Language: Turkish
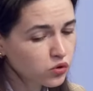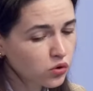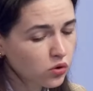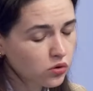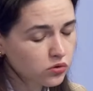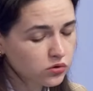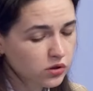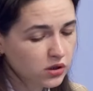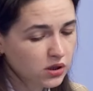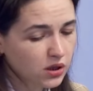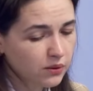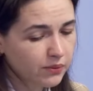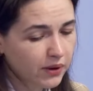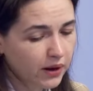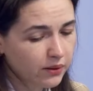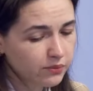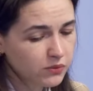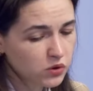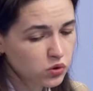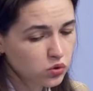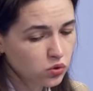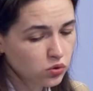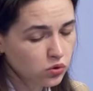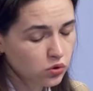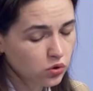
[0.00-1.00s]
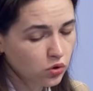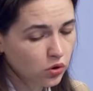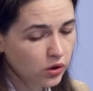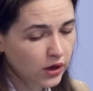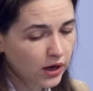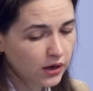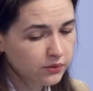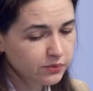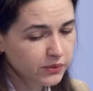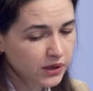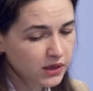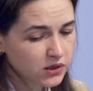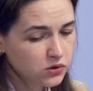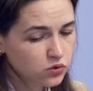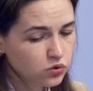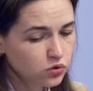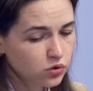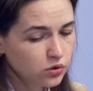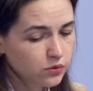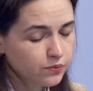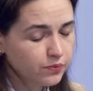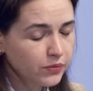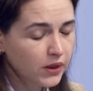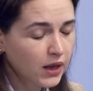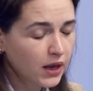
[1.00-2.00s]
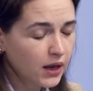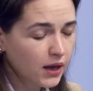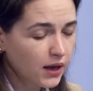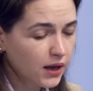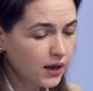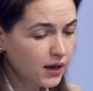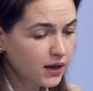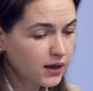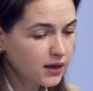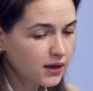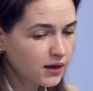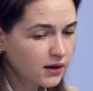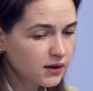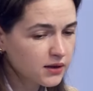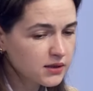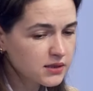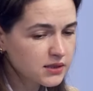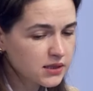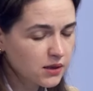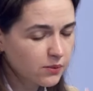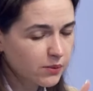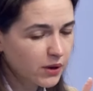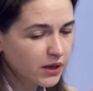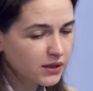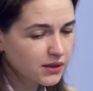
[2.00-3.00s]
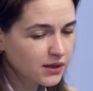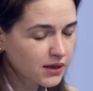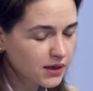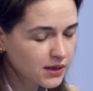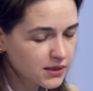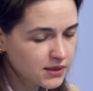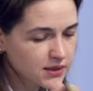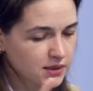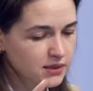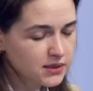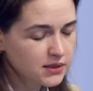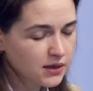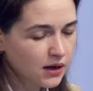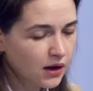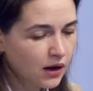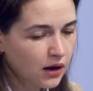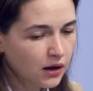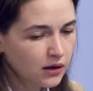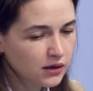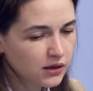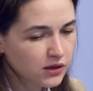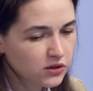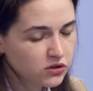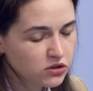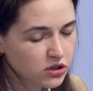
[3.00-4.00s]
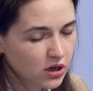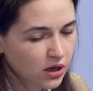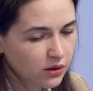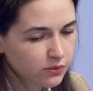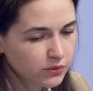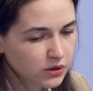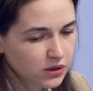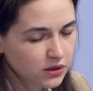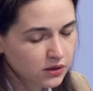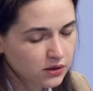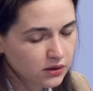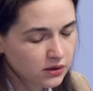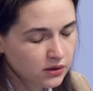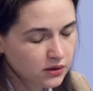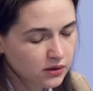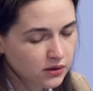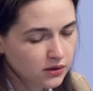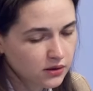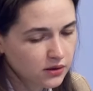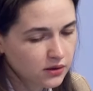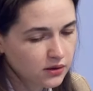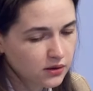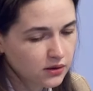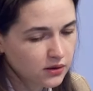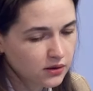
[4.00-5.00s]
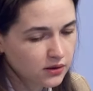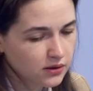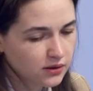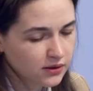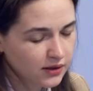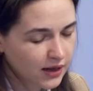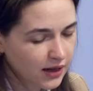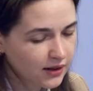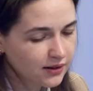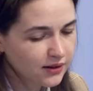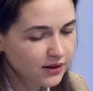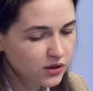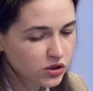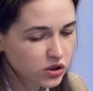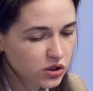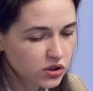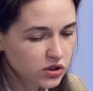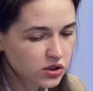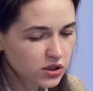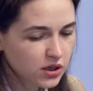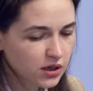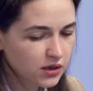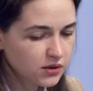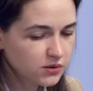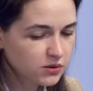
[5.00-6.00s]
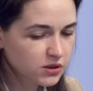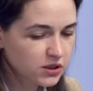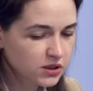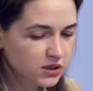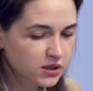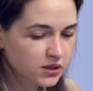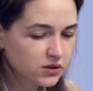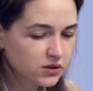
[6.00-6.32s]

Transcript: noktada ben bir soru yöneltmek istiyorum. Ee, yakın zamanda sizi ağırlayacağımı e, netleşince e,